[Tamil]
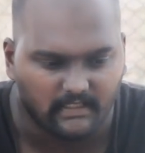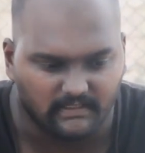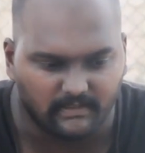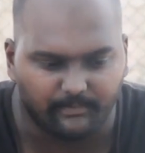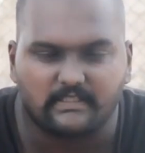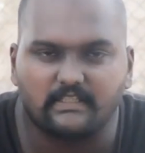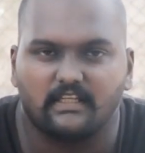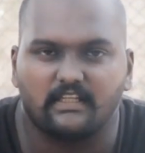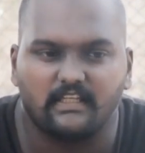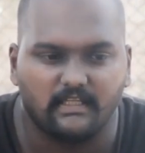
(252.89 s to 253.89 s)
இந்த பிரச்சனை
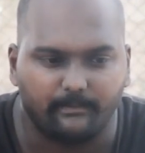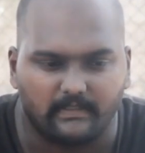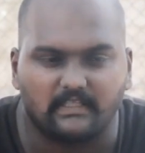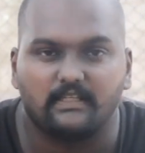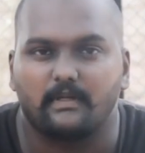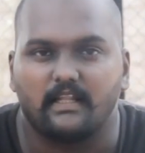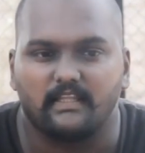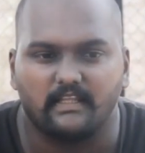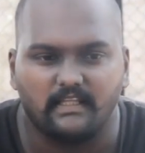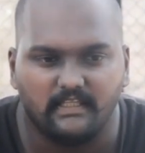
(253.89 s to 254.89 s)
இருக்குதுன்னு நீங்கள்
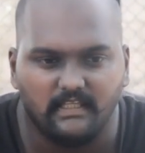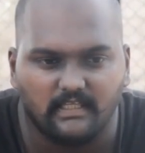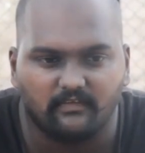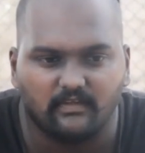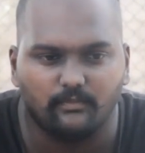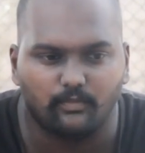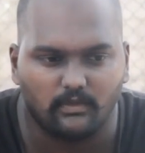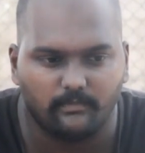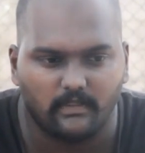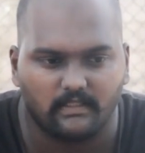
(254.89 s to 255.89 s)
பதட்டப்படாதீங்க நீங்கள் வந்து
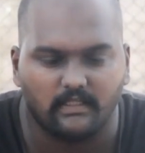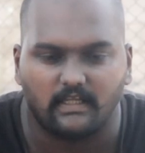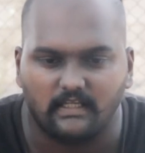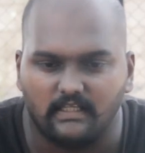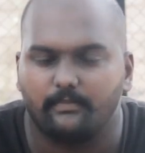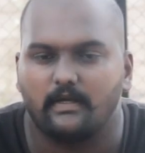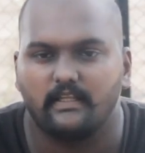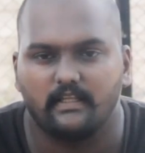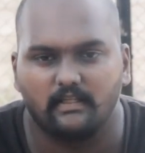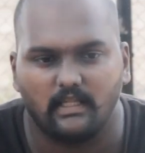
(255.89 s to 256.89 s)
பொறுமையாக இருங்க
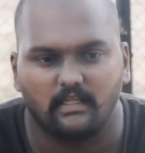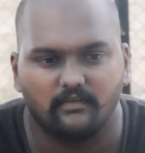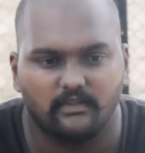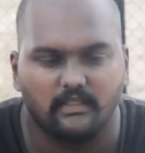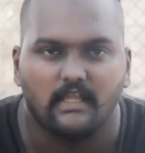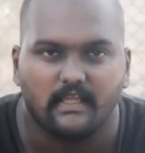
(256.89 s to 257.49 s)
கண்டிப்பாக எங்களால் வந்து